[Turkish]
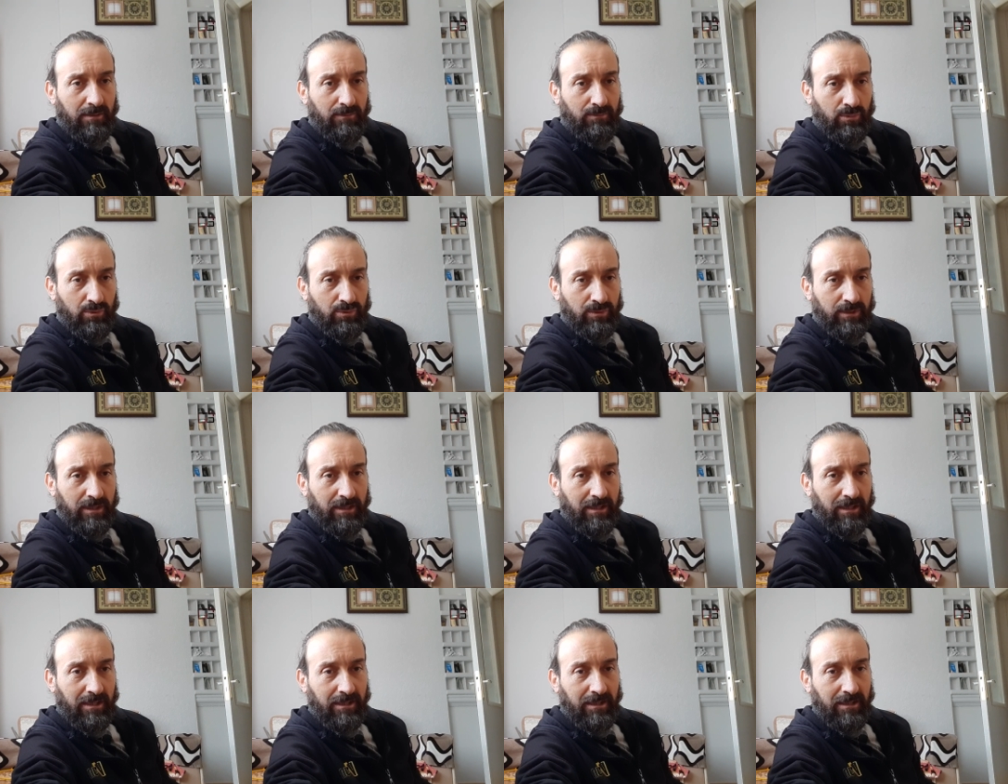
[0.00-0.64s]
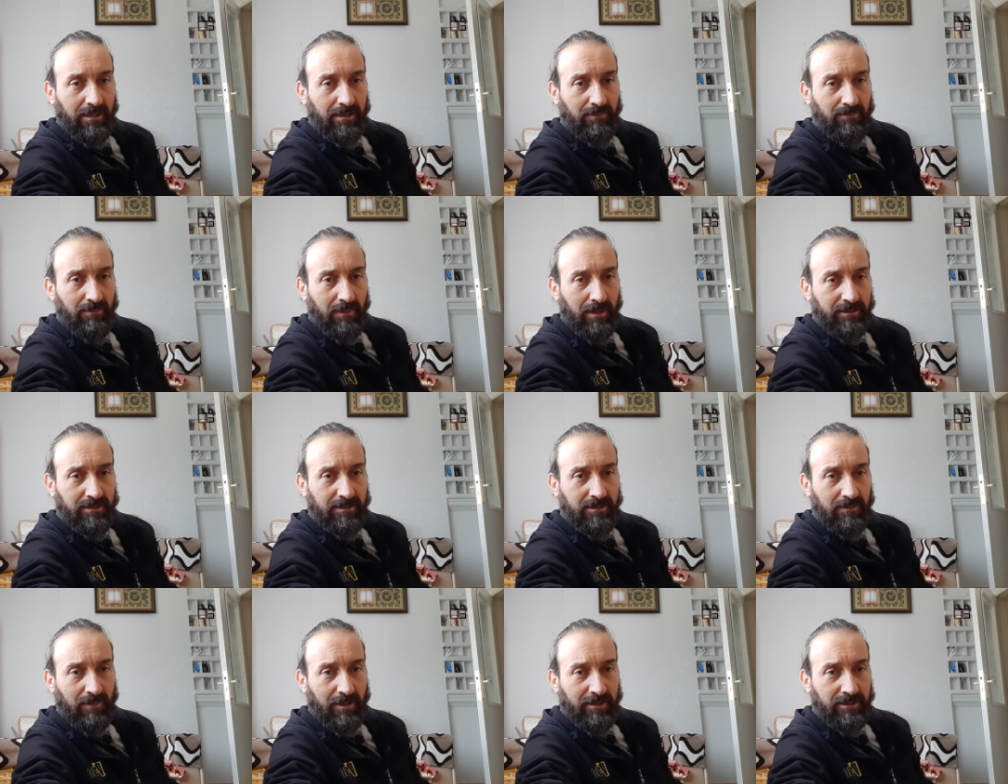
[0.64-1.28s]
Bununla ilgili
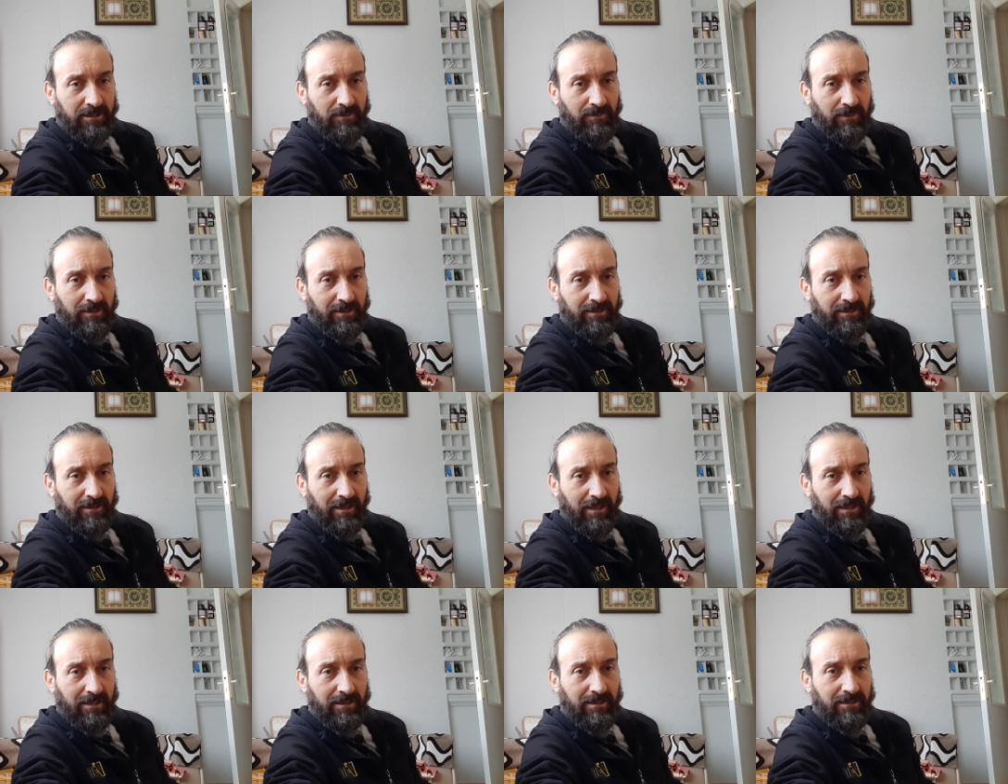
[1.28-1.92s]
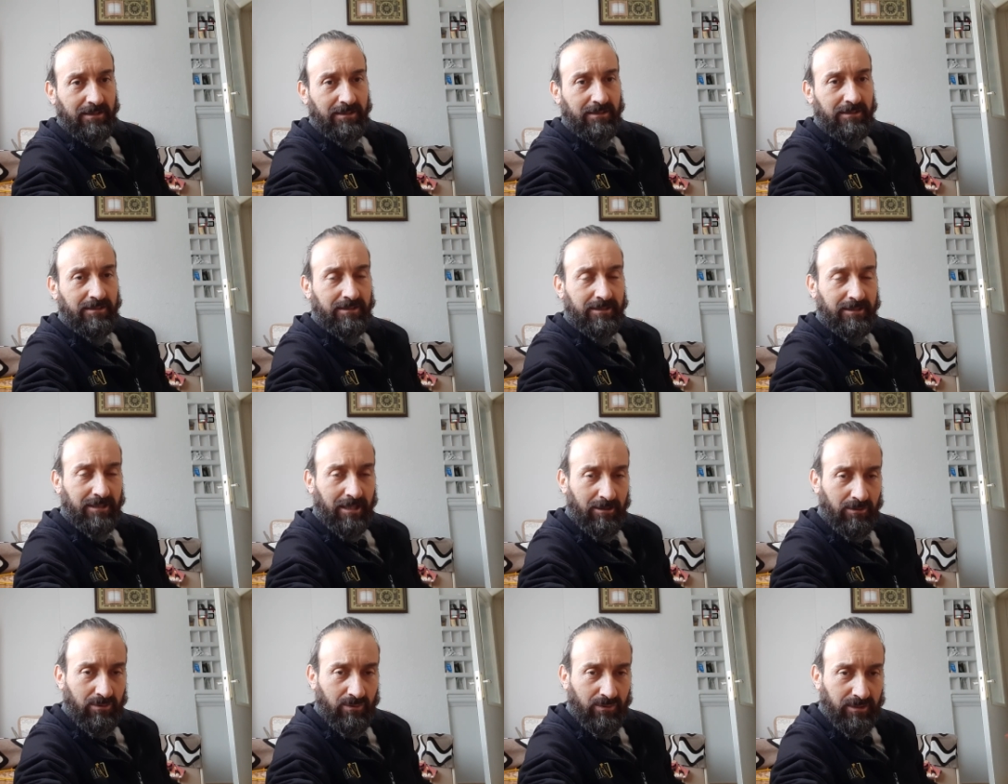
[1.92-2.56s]
madde, malzemelere de
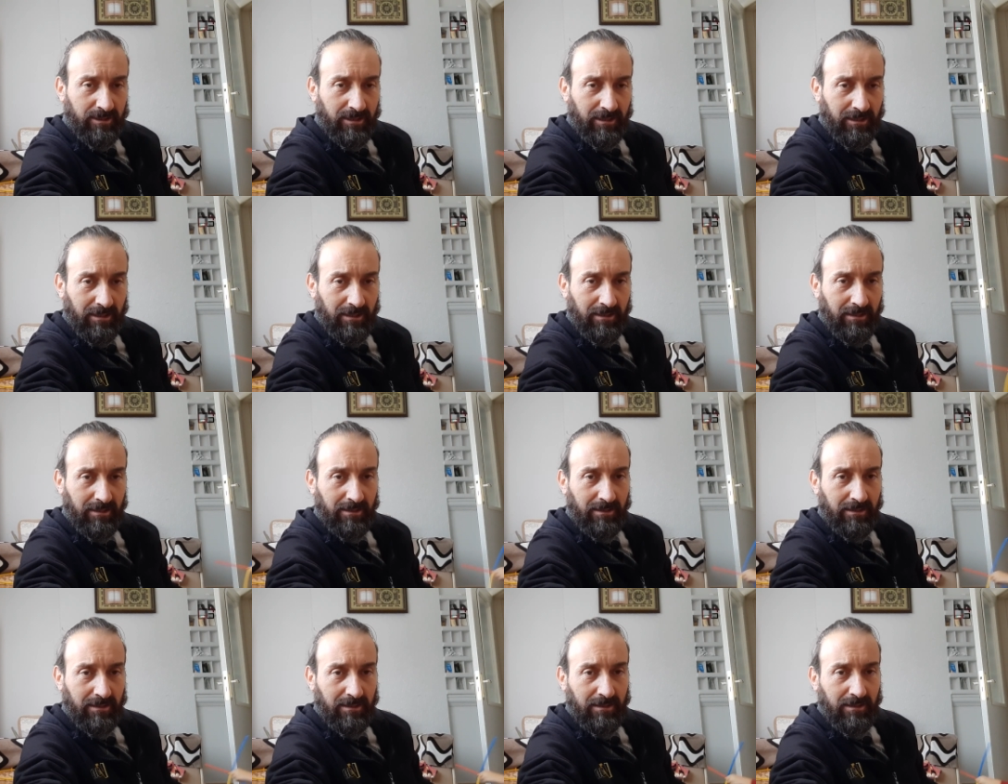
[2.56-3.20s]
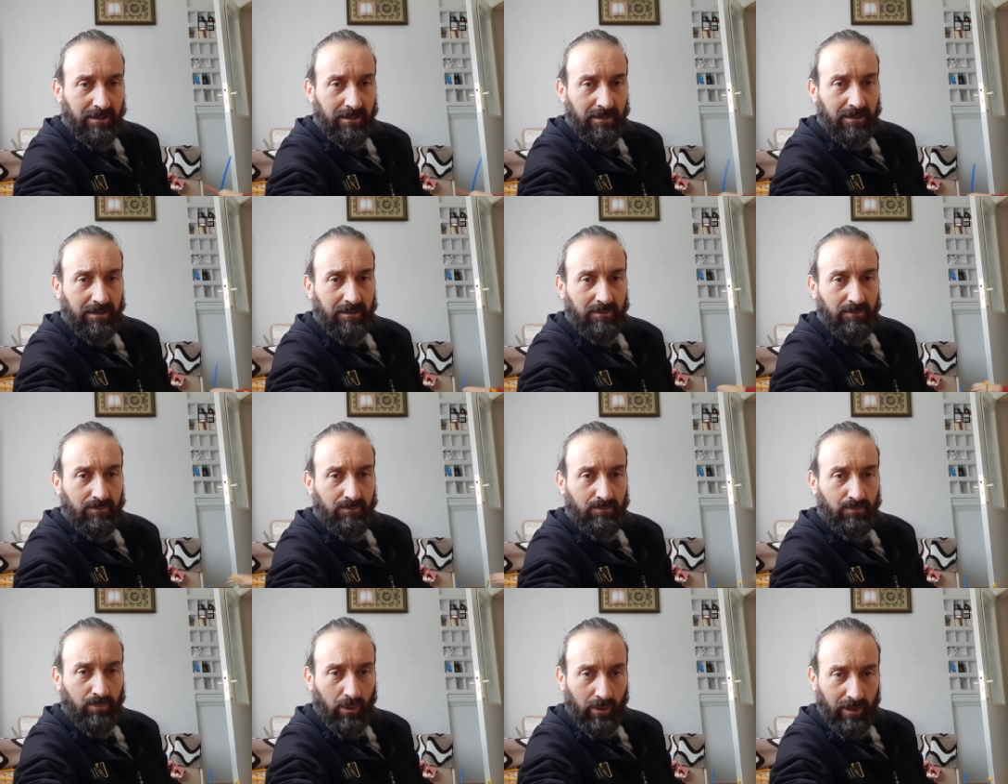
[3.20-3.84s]
selülozik
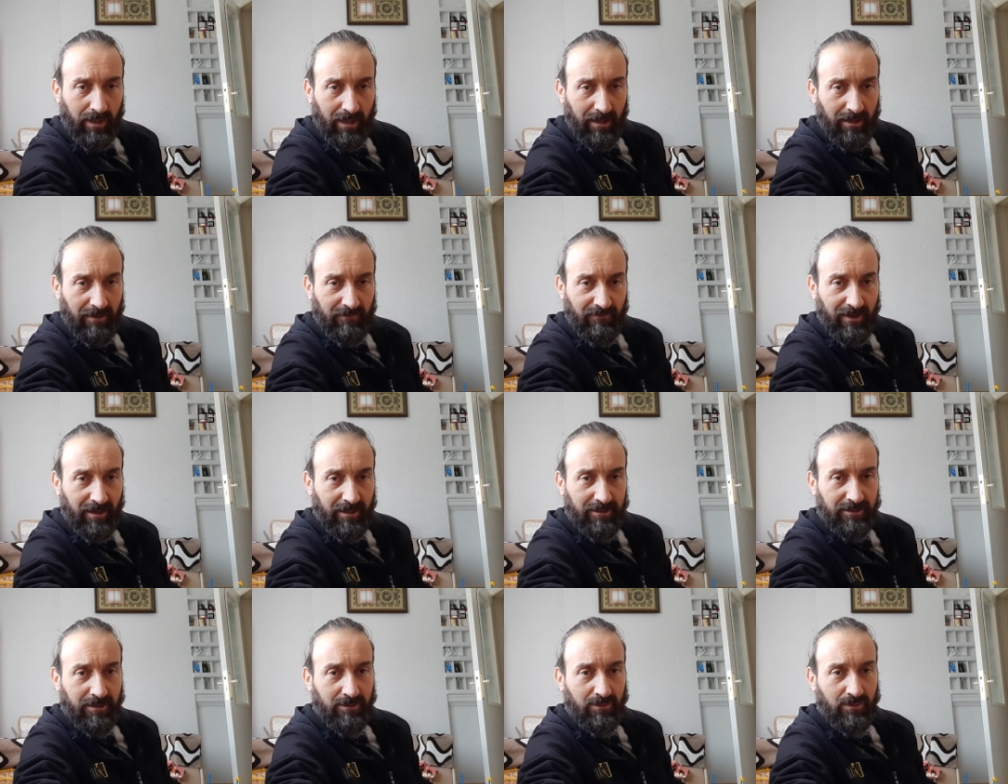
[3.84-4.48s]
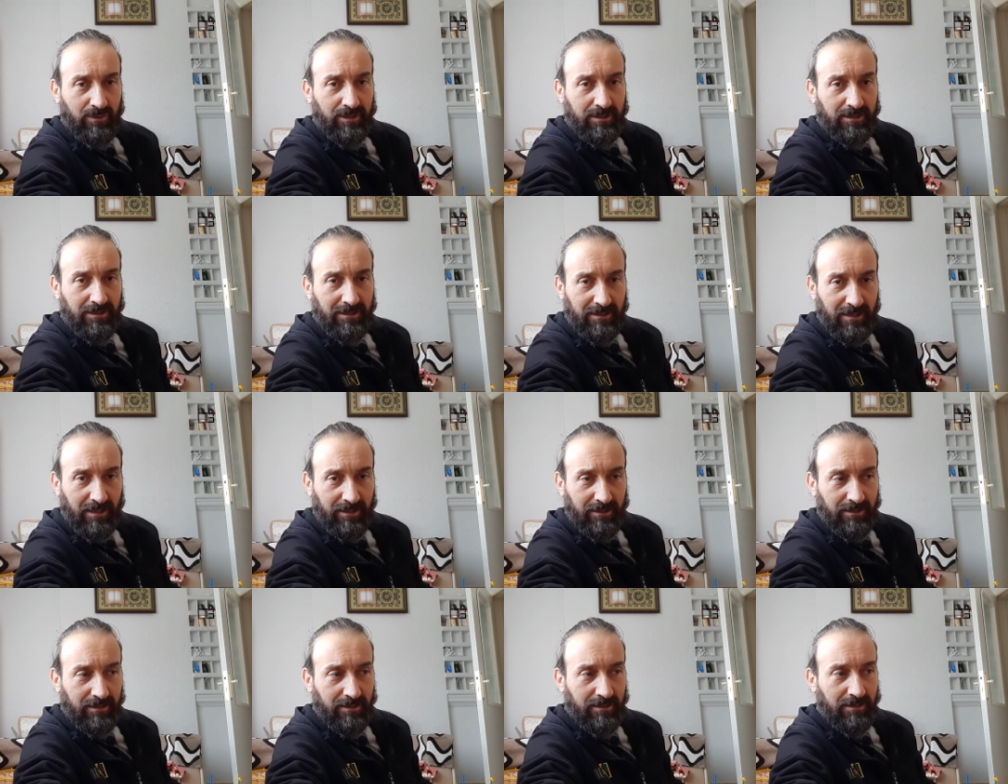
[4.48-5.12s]
boya veya selülozik
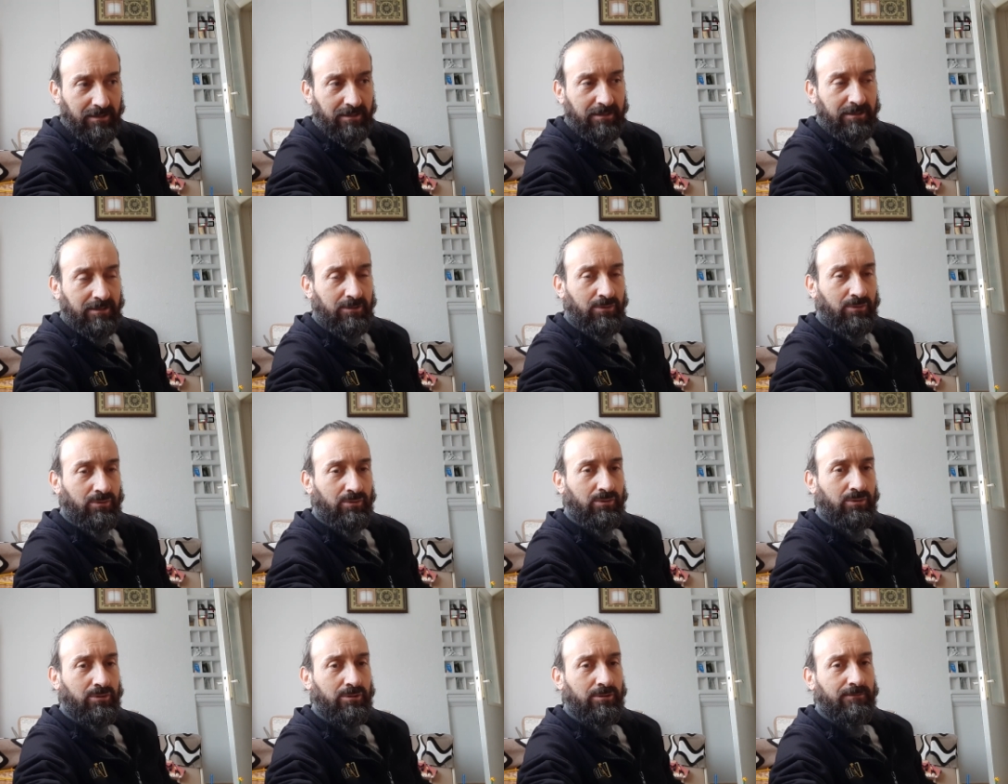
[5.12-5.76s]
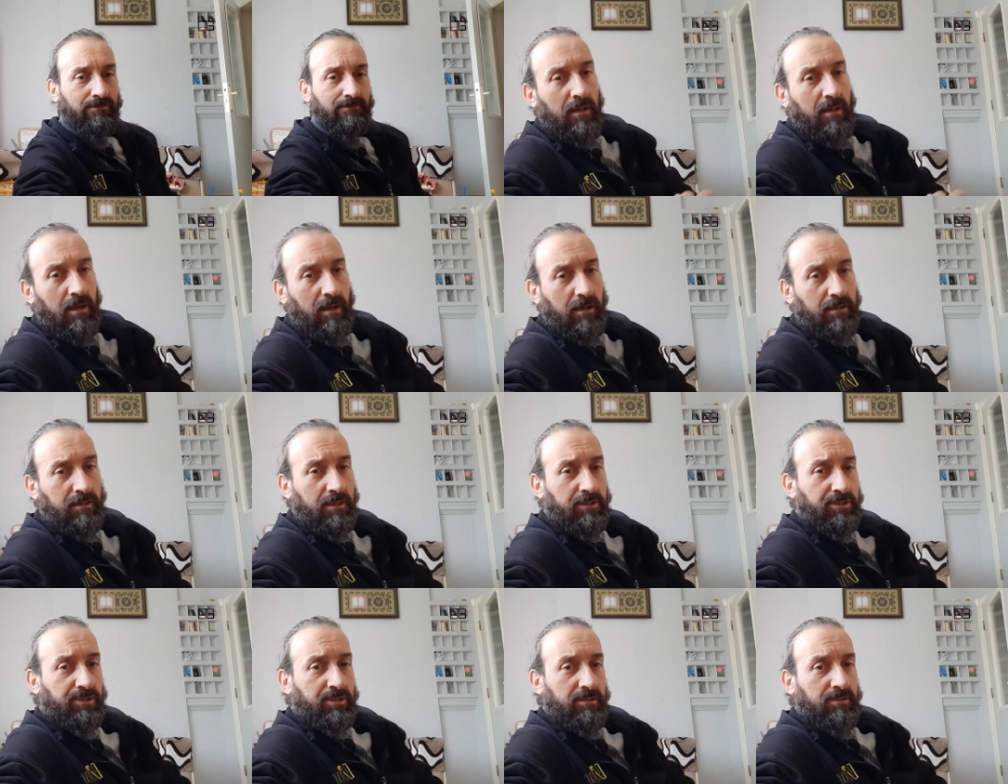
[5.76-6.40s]
tiner diyoruz.
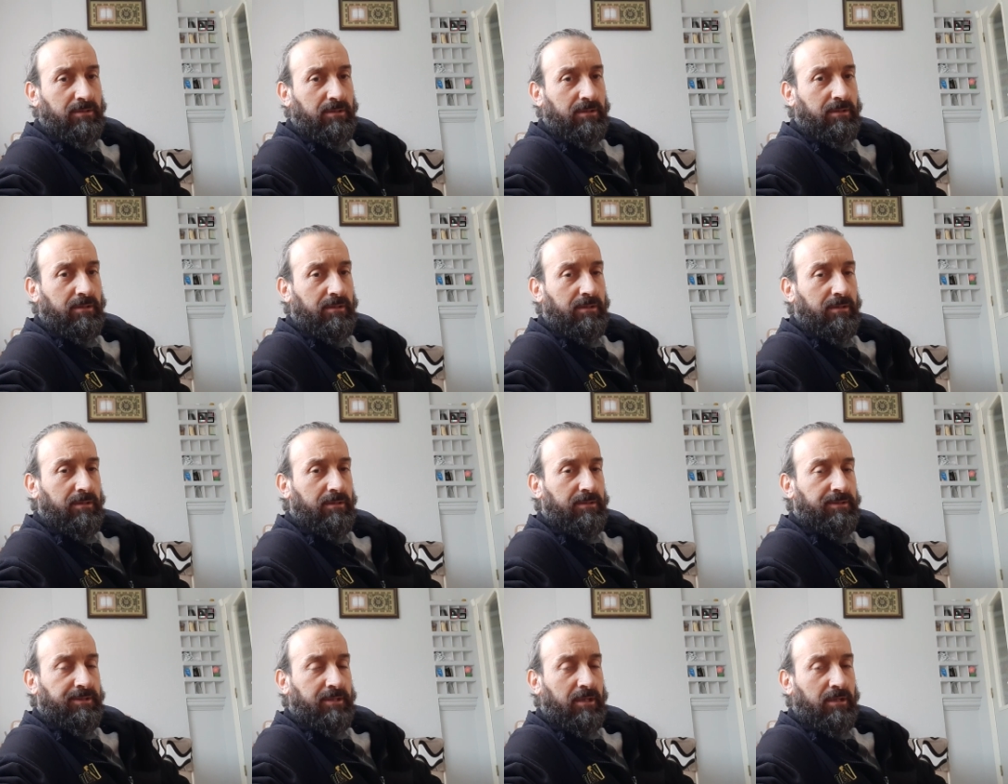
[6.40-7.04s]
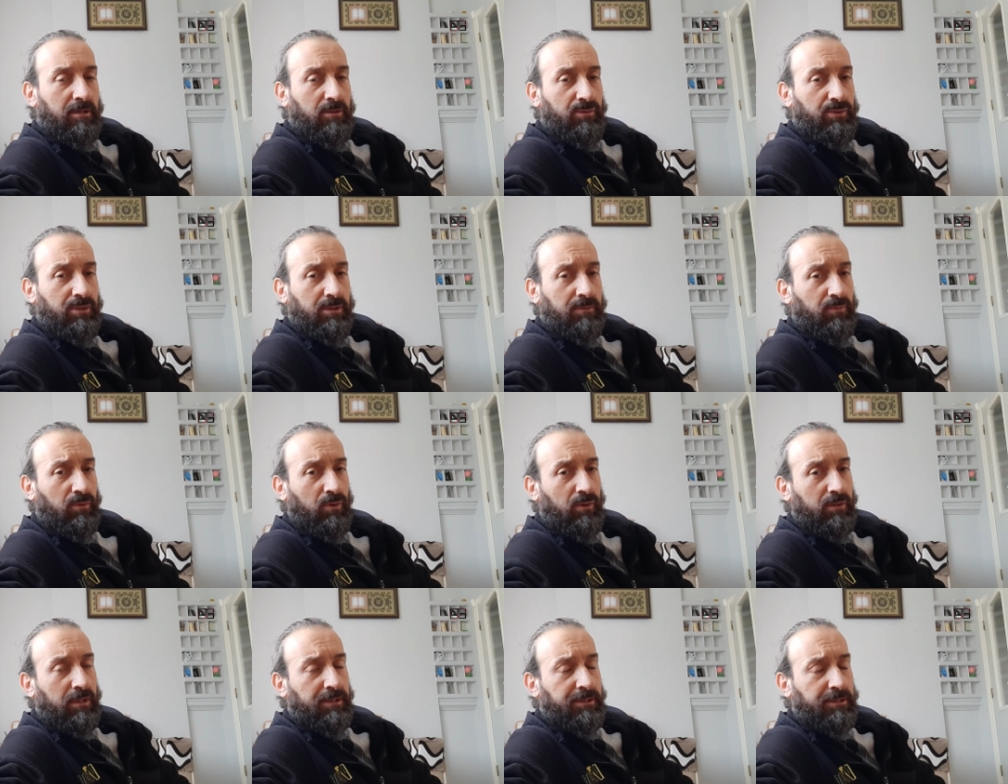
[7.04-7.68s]
Arkadaşlar e, selülozik
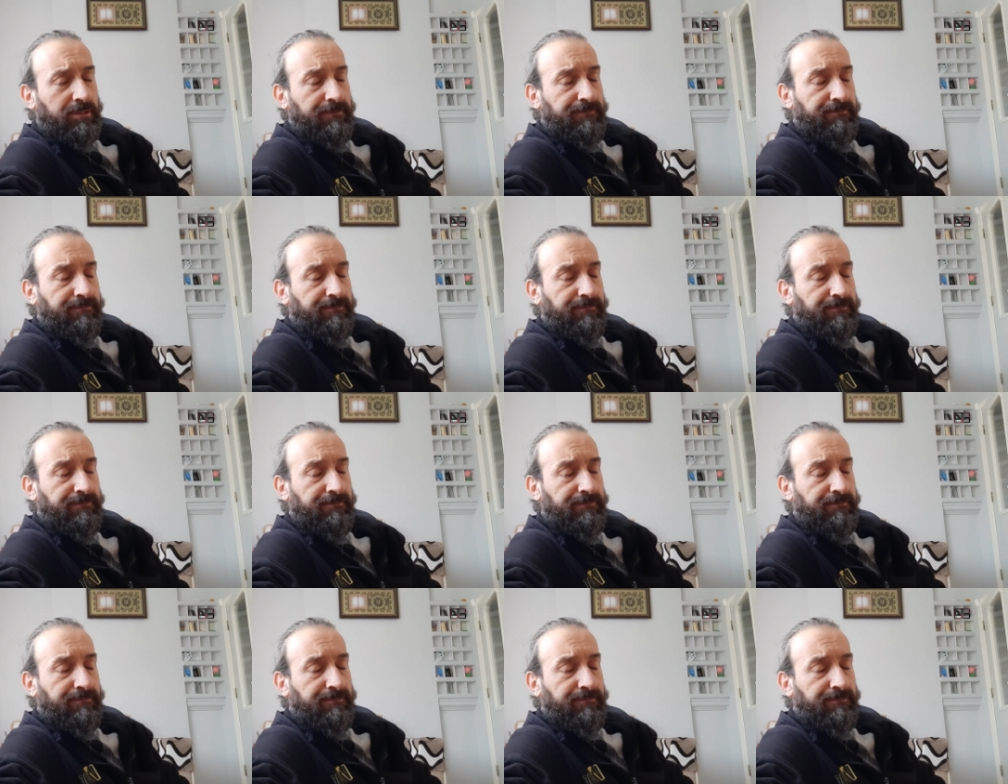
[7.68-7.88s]
boyalar